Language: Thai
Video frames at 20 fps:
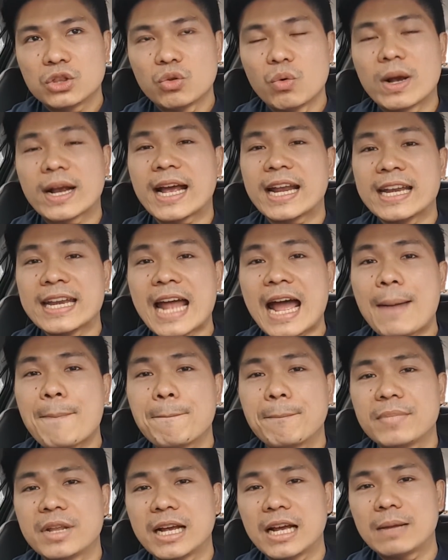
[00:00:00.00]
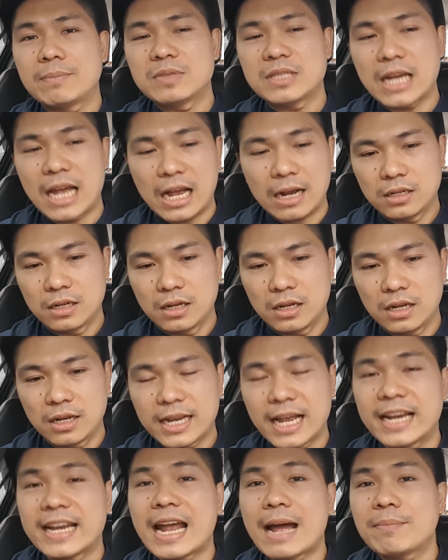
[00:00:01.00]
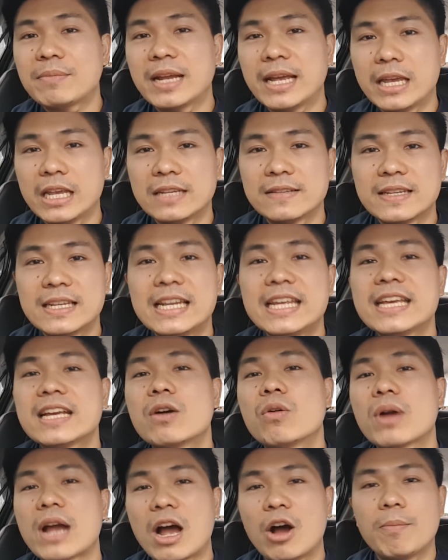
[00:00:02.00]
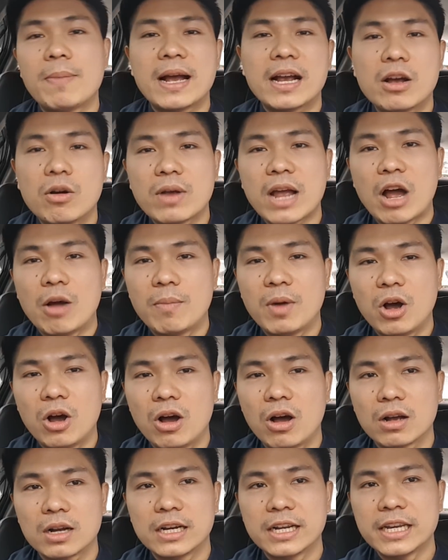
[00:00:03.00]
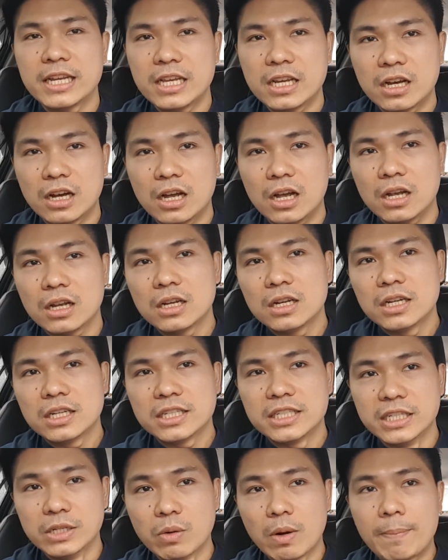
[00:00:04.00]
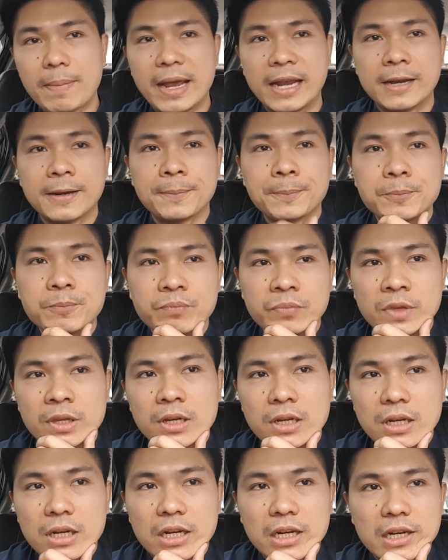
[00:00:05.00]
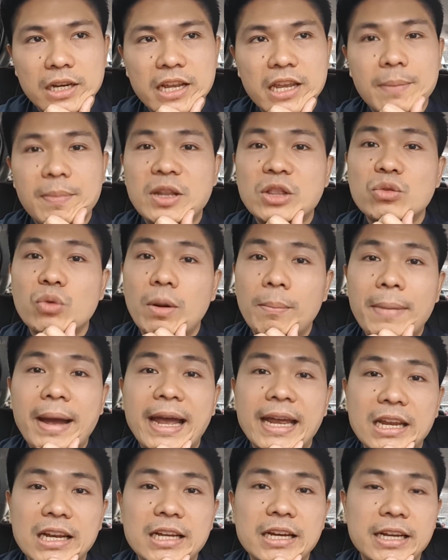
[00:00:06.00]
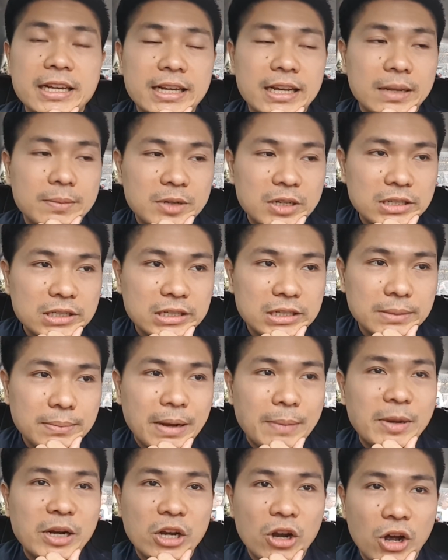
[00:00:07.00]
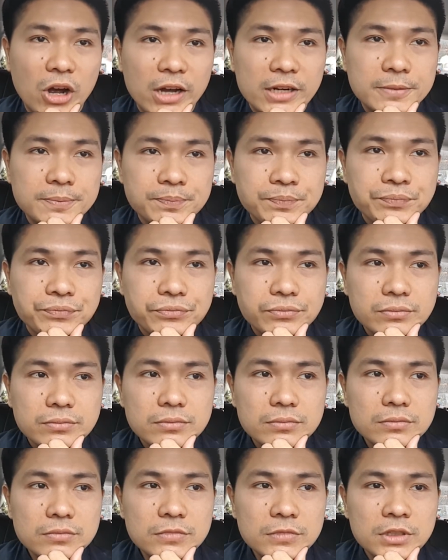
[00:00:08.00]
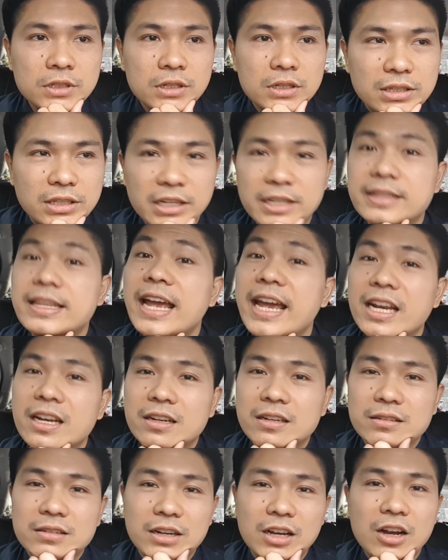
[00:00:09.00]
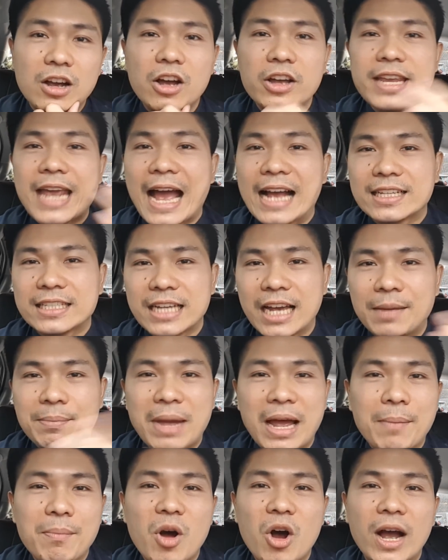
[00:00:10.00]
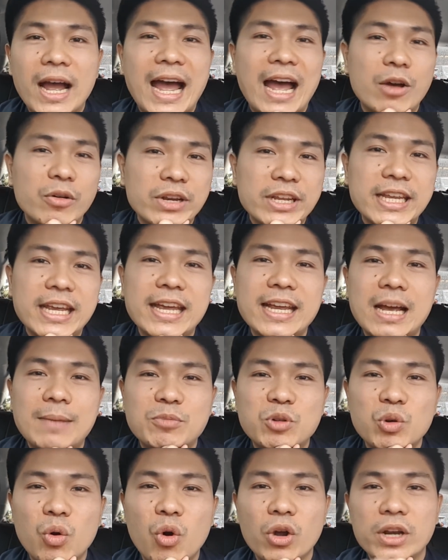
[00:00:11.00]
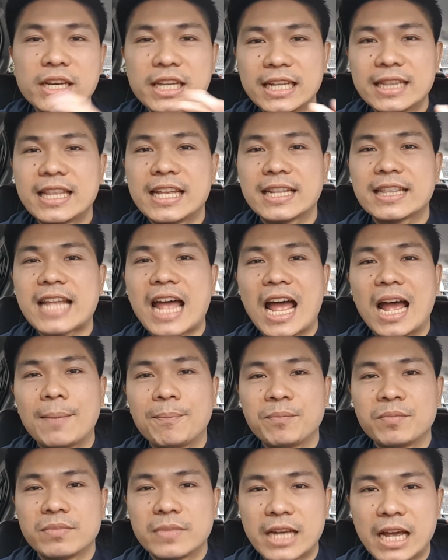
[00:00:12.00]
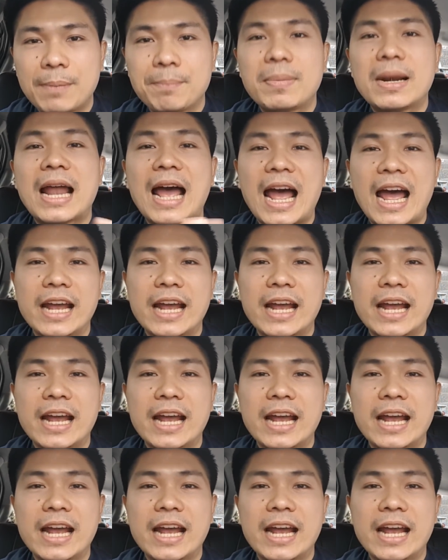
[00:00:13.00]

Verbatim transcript: ตัวกันดั้มนะครับ จากกันดั้มในซีรีส์เก่าๆ ภาคเก่าๆ มาออก แล้วนี่ก็ถือว่าเป็นน่าจะเป็นตัวใหม่เลยนะครับ ก็คือบาบาทอสตื่นเต้นแล้วก็อยากจะมาบอกข่าวนี้ให้กับทุกคนที่ติดตามกันพลา